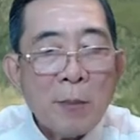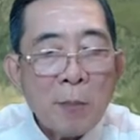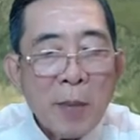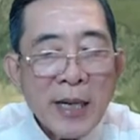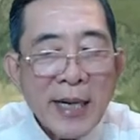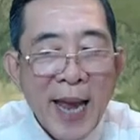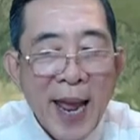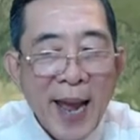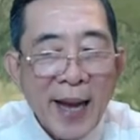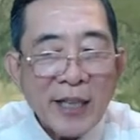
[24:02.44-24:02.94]
mới
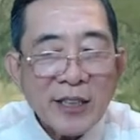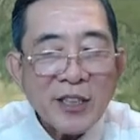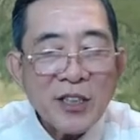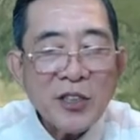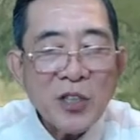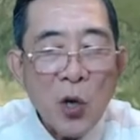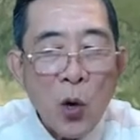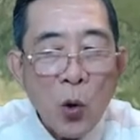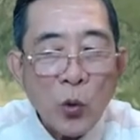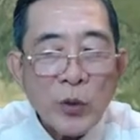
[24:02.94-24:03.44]
đè cái thứ
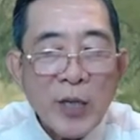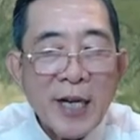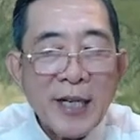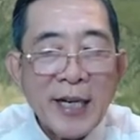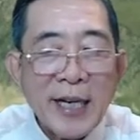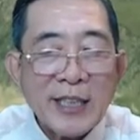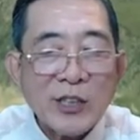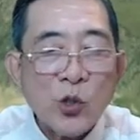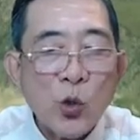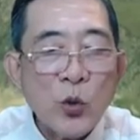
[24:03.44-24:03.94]
đồ chơi
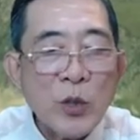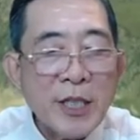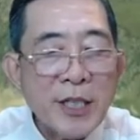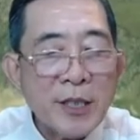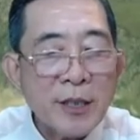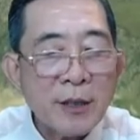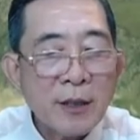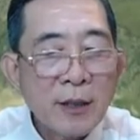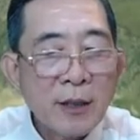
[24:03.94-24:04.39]
này xuống được.